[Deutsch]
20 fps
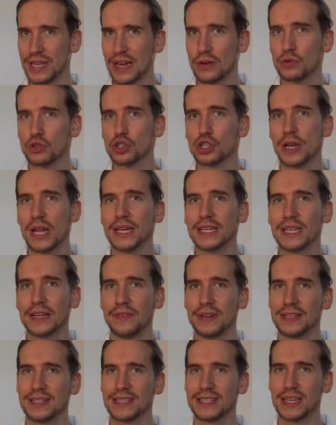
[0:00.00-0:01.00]
dann nur schlechter, wenn
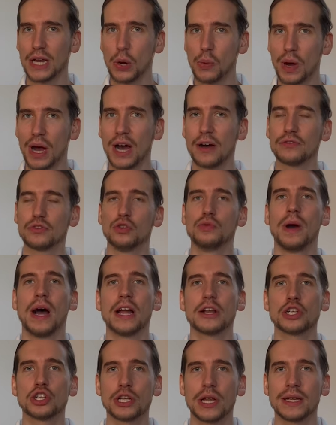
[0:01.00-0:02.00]
es dauerhaft
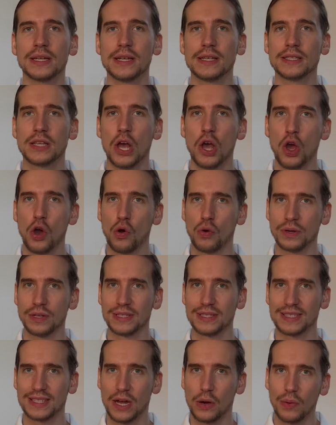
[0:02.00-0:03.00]
überanstrengend ist und
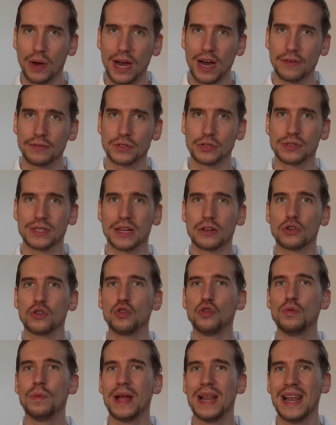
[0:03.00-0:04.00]
es dauerhaft sozusagen
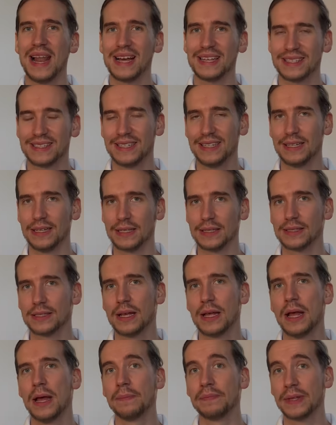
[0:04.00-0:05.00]
überlastet ist.
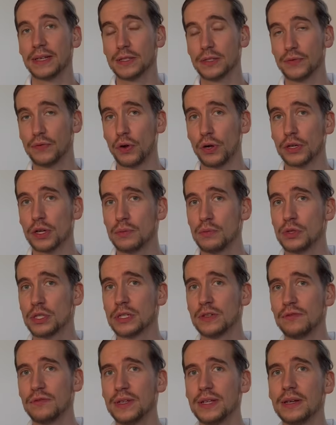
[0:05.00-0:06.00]
Demzufolge
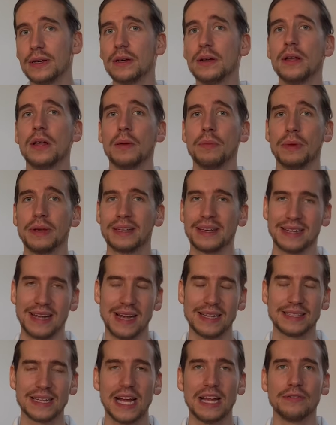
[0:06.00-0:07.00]
müssen wir mit einer
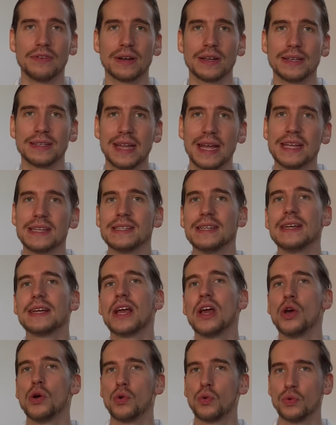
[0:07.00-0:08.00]
ganz einfachen Technik
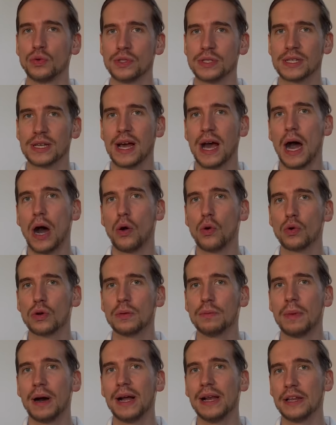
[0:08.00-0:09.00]
unsere Augen
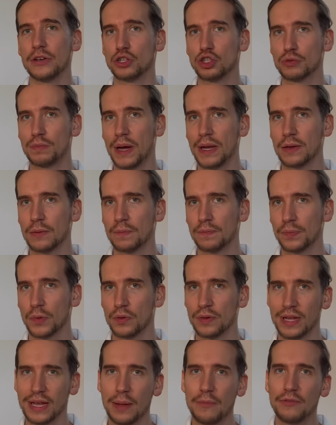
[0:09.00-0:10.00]
mal entspannen.
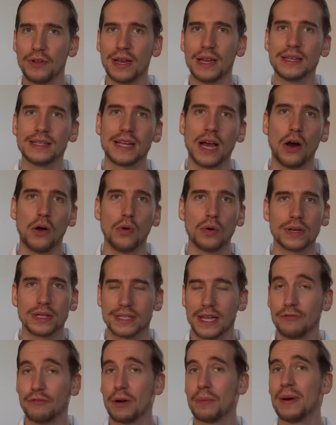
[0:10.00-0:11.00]
Und da empfehle ich dir auch, das
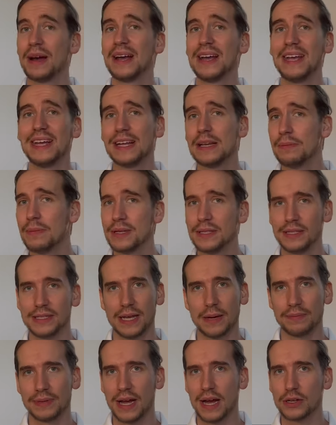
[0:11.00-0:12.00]
einfach mal regelmäßig
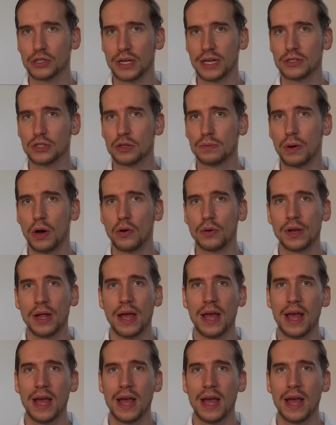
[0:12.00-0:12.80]
am Tag einzubauen.